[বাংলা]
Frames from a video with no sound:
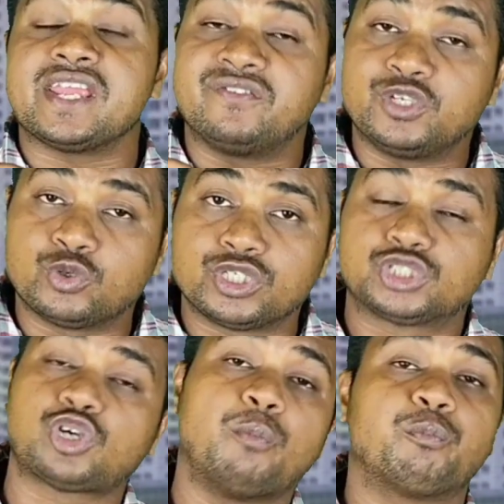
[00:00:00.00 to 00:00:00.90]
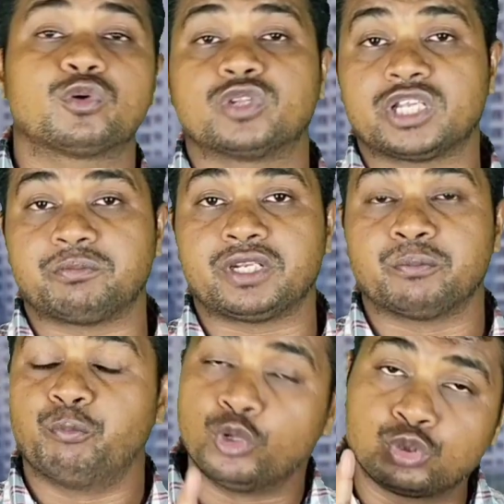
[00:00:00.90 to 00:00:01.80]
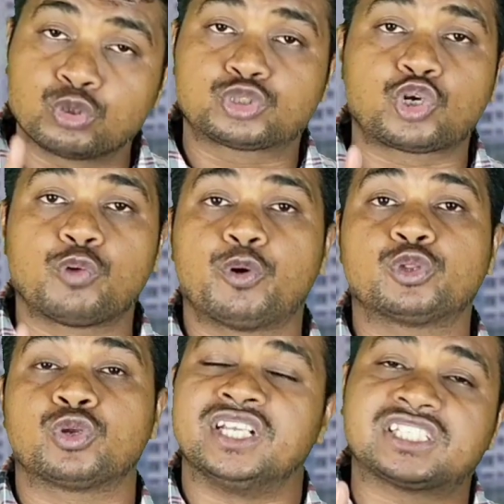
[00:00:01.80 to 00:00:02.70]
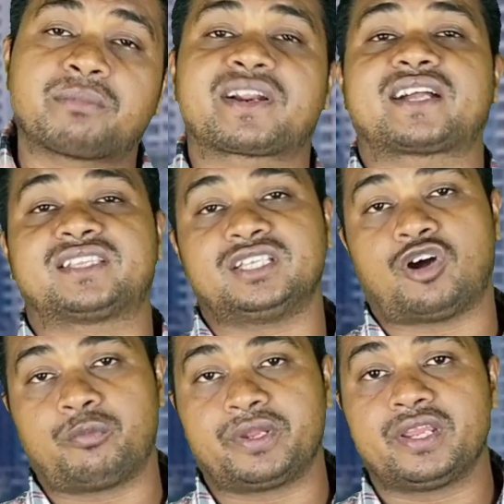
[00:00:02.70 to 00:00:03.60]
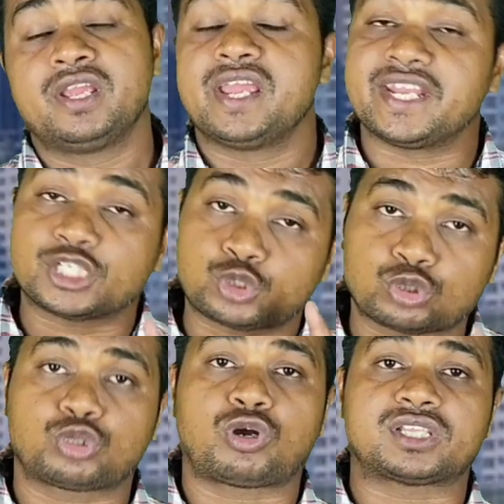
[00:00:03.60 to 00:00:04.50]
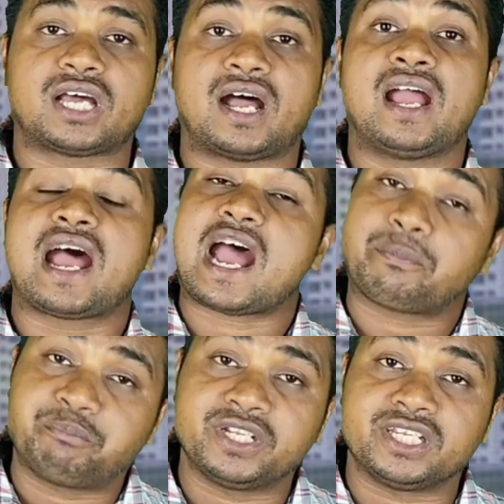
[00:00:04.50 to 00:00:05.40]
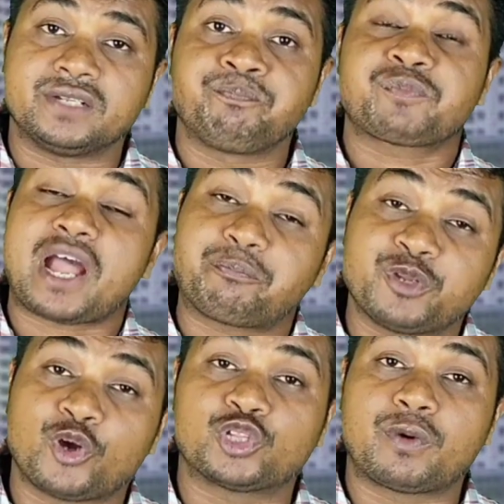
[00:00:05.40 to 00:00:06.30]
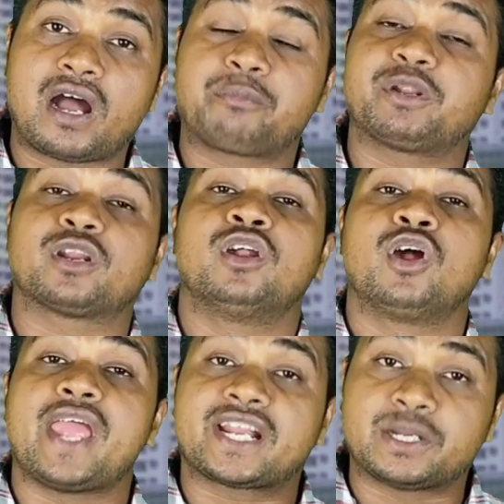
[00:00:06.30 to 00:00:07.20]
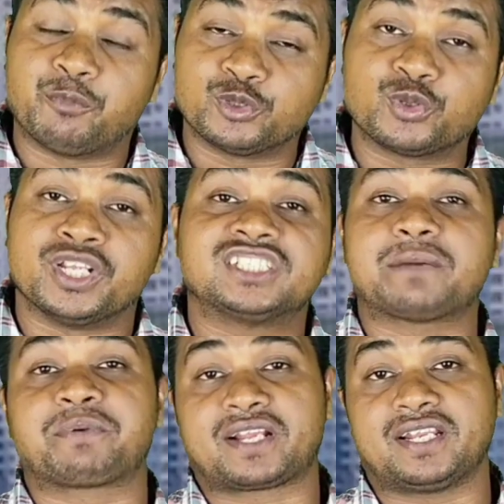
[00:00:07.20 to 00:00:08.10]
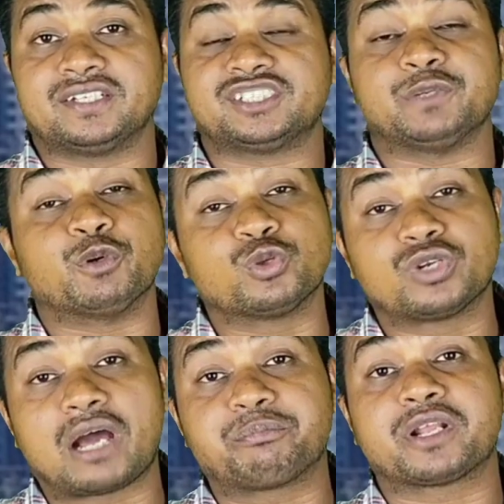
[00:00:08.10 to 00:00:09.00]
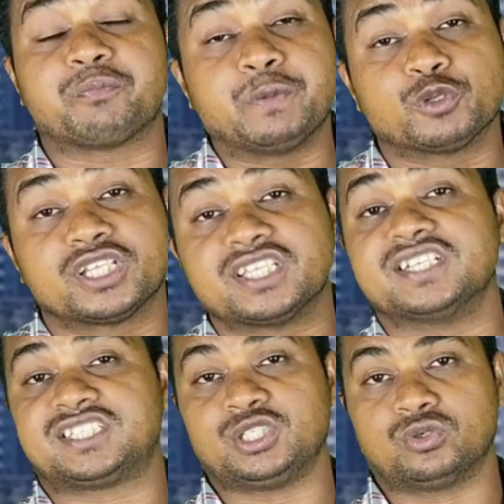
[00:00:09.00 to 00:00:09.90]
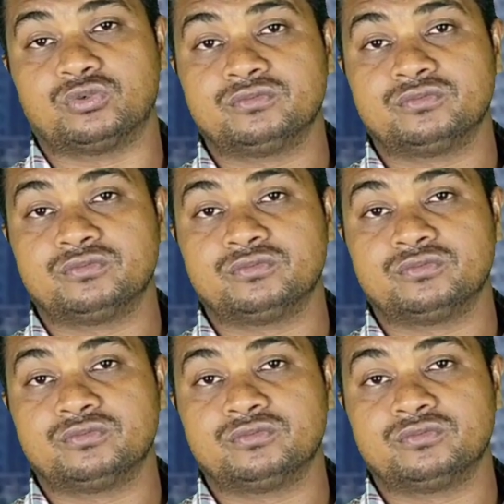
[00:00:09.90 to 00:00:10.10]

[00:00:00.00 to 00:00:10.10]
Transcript: এই ভিডিওটি সম্পূর্ণ দেখবেন বন্ধুর জন্য বন্ধুর হিসাব রাখতেই হবে এটা সত্য কথা আপনি আপনি হয়তোবা আপনার একটা বন্ধুর হিসাব রাখলেন সেই বন্ধুটা আপনার বিপদের দিনে ছিল